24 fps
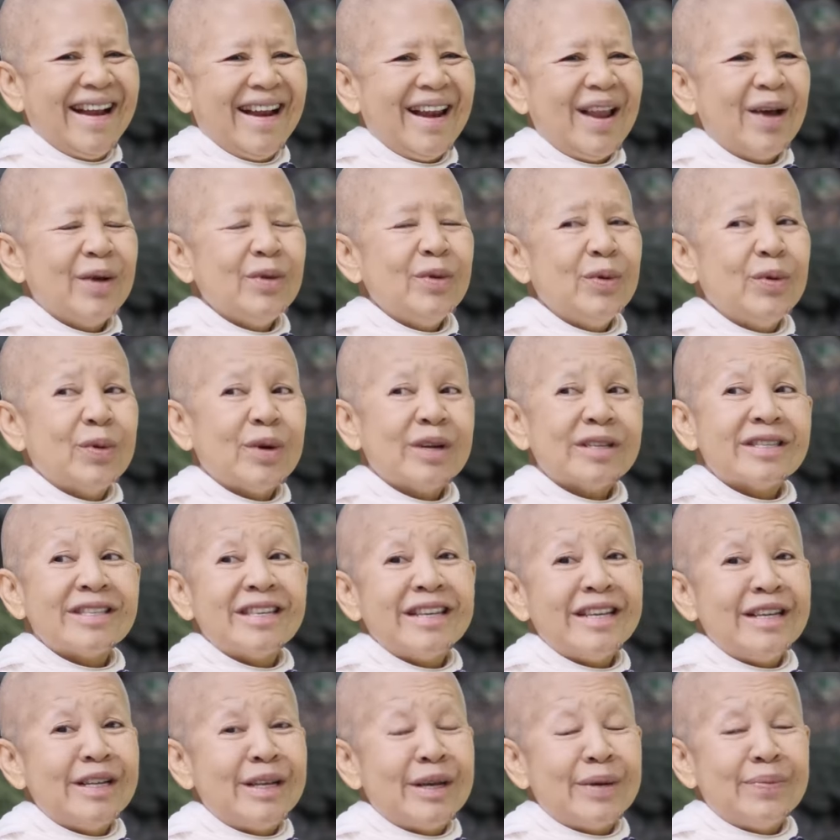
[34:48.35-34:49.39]
เราอยู่กับ
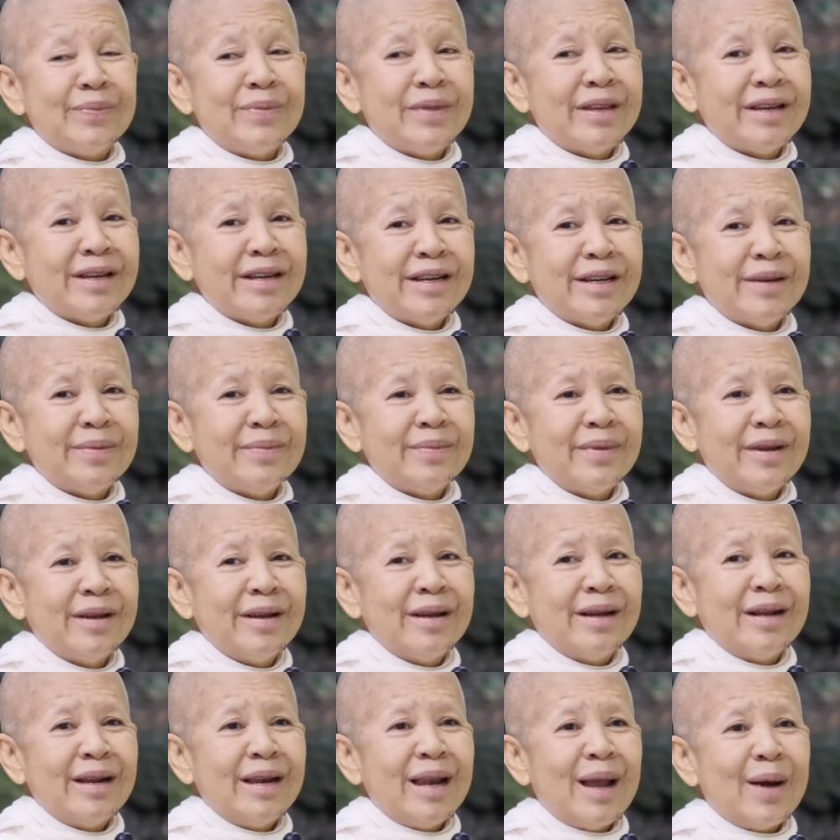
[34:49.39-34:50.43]
สิ่งเดิ
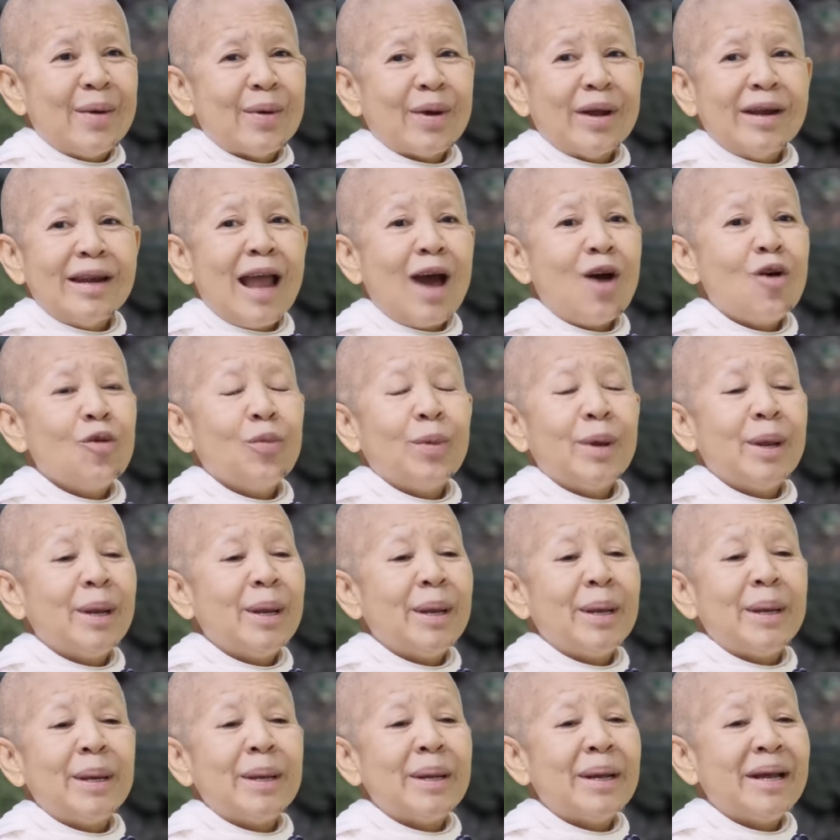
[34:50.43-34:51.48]
มๆเราก็เน่าไป
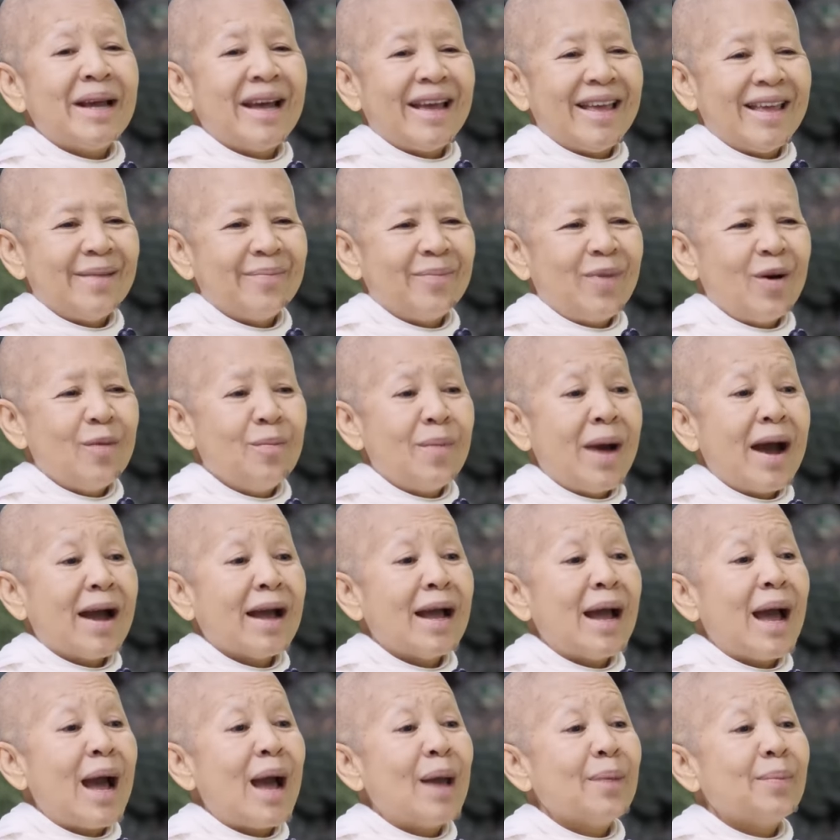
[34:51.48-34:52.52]
เรื่อยๆเพราะมัก
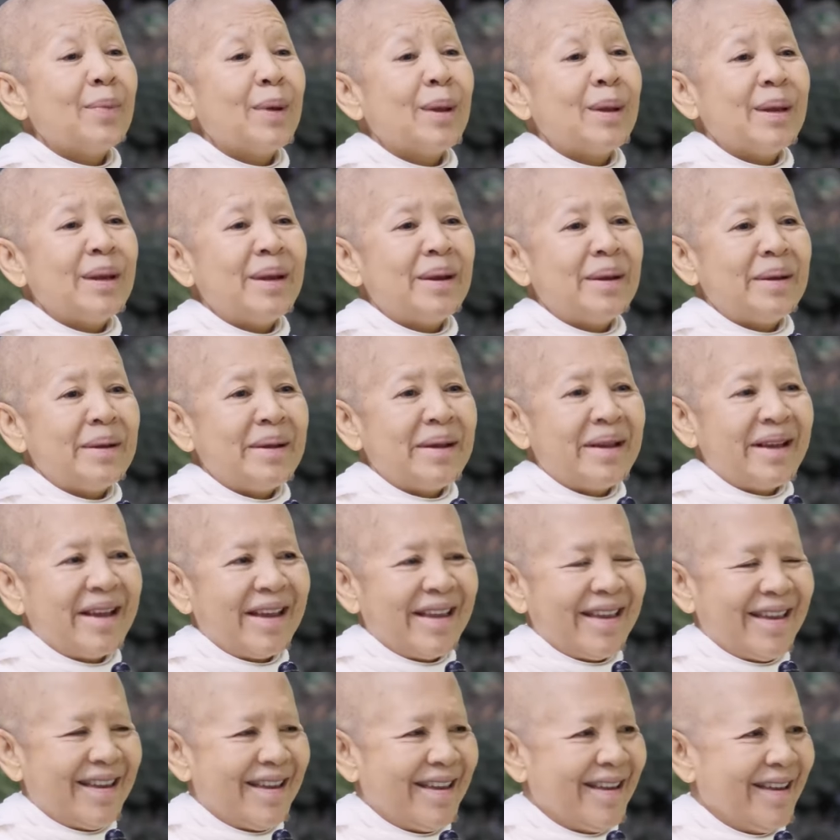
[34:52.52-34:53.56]
ง่ายไปเรื่อ
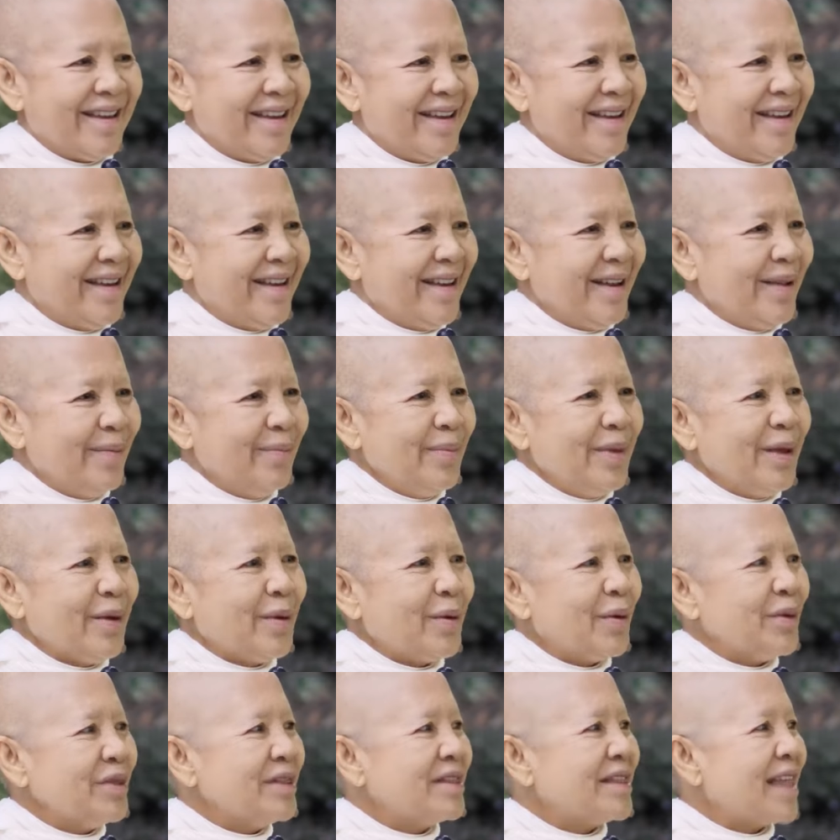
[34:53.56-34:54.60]
ยๆมี
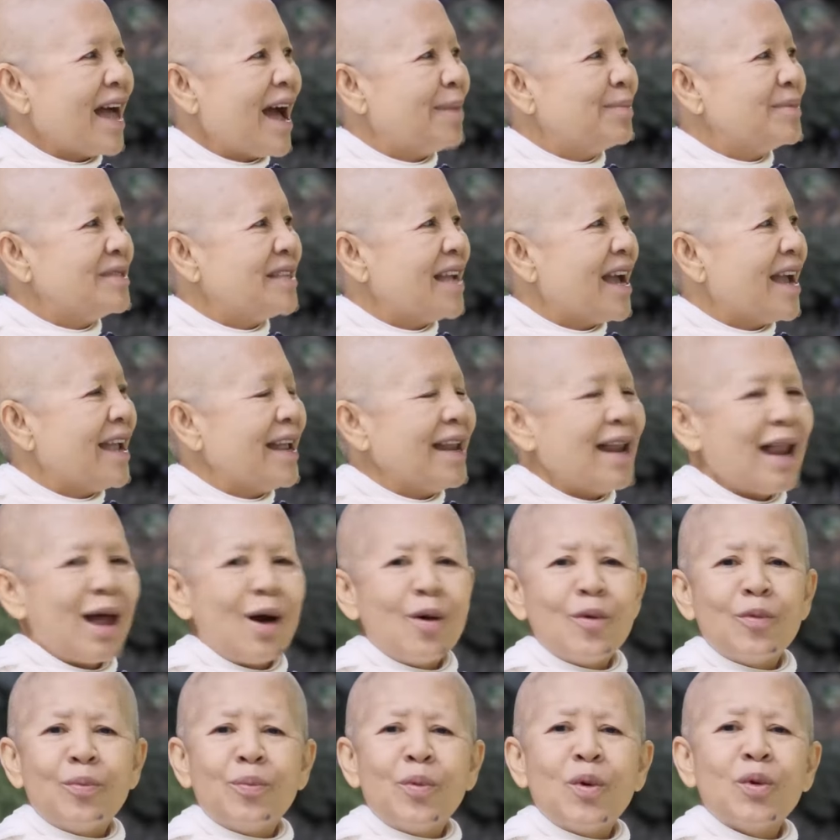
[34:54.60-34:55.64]
คนตามใจเรา
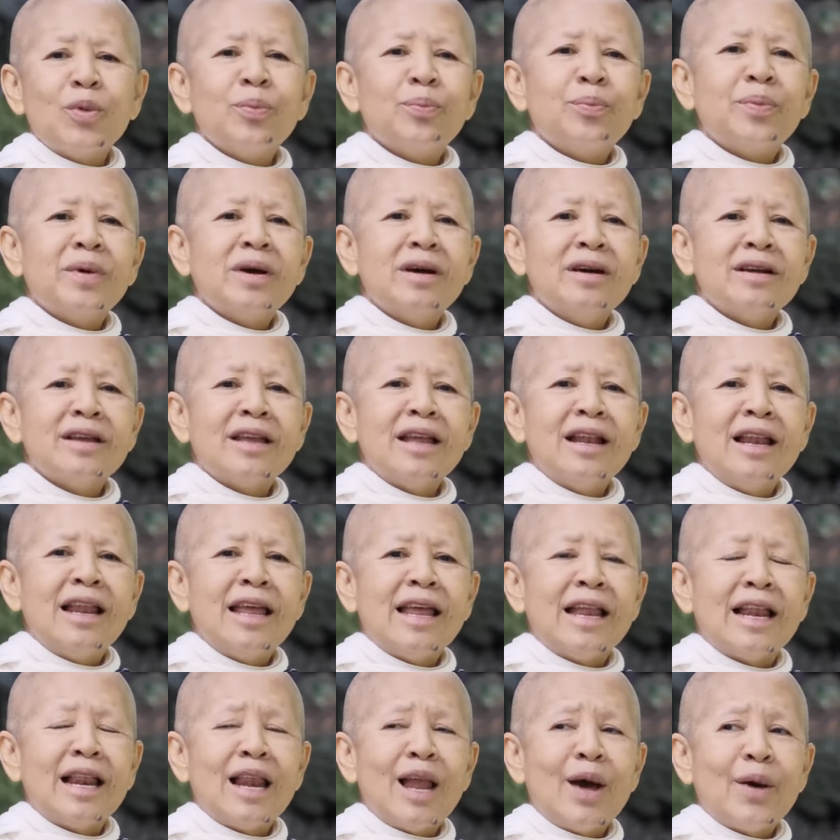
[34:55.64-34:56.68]
ปนเปื้อนกิเล
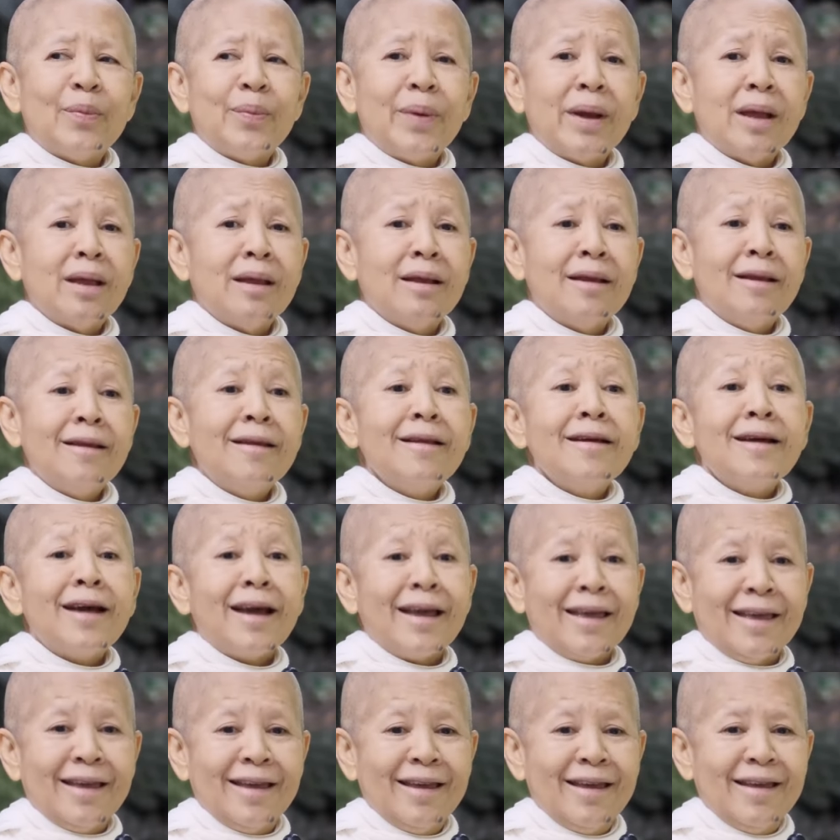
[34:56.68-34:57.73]
สเราไปเรื่อ
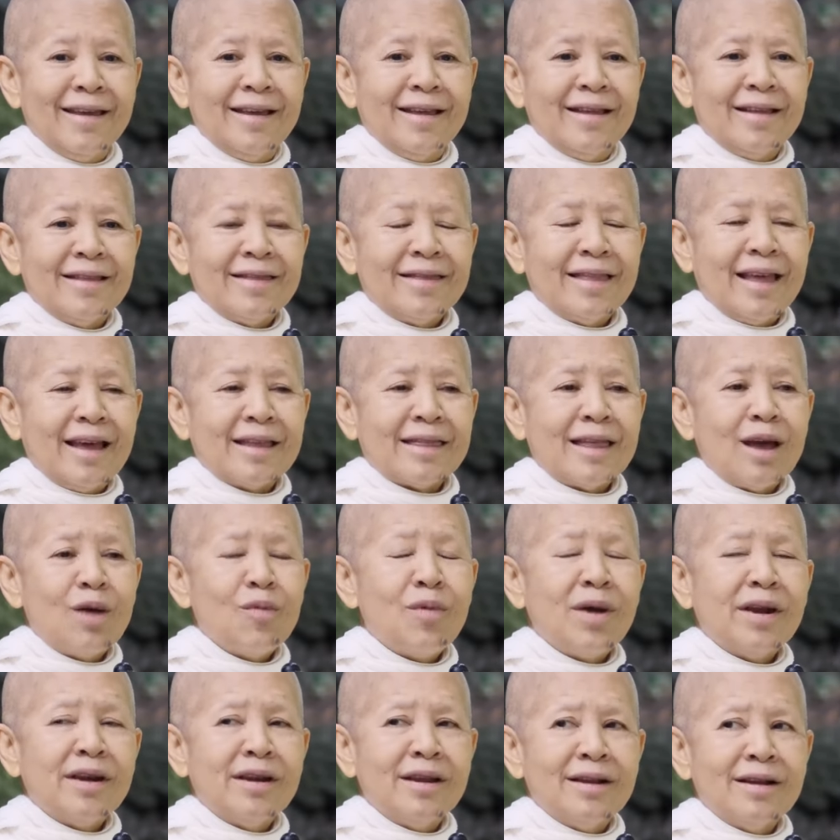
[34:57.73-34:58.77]
ยๆแต่ถ้า
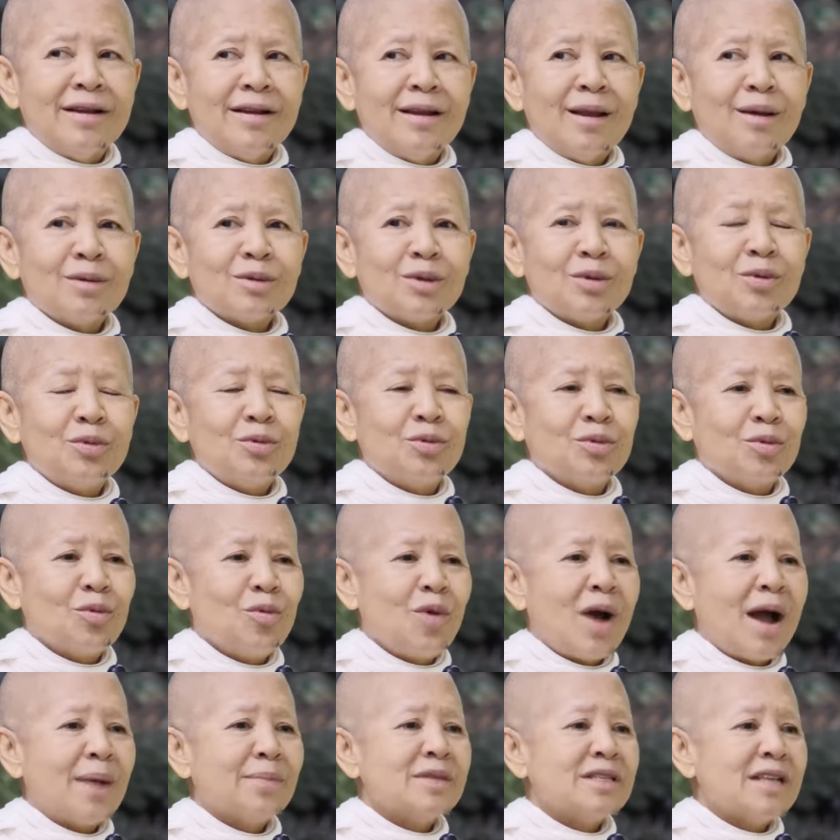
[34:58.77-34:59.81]
วันหนึ่งเราถูกค
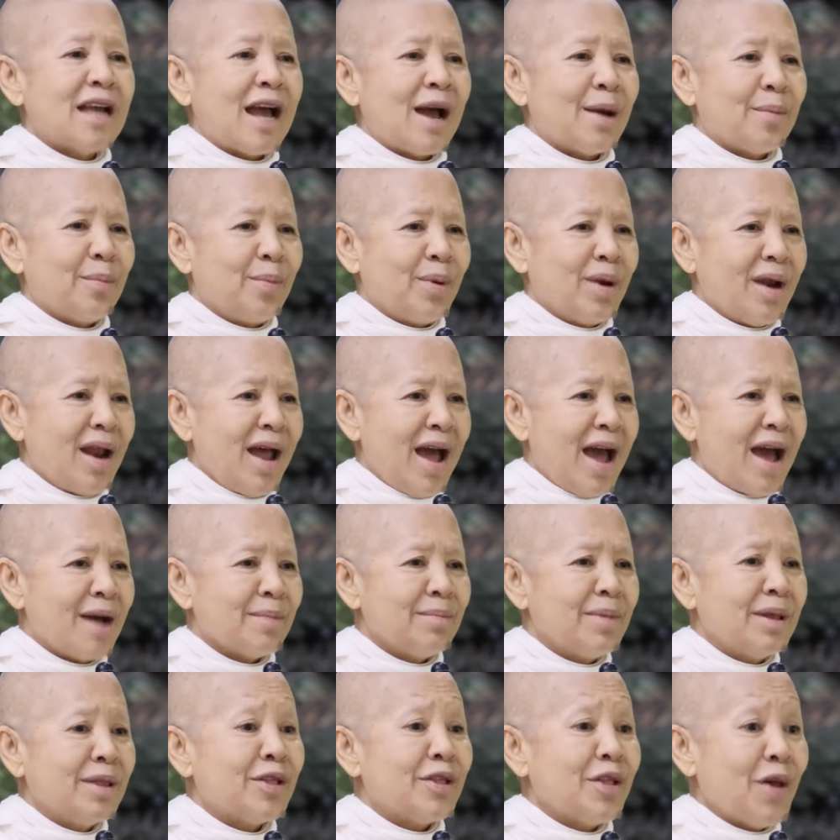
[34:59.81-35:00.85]
วามจากพราก
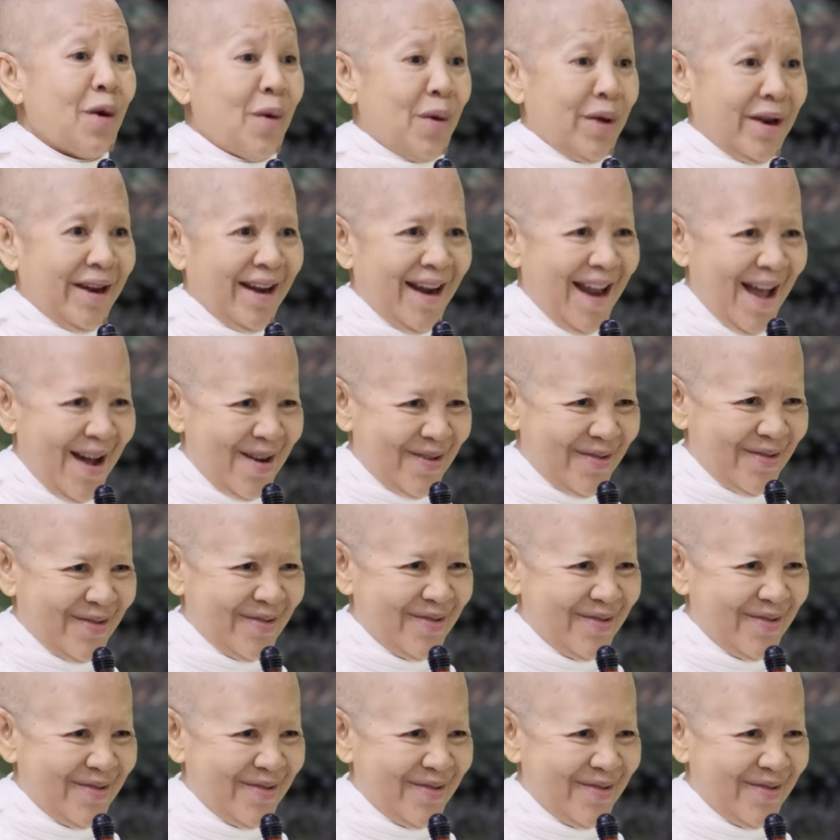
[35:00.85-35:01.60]
มันสอนเรา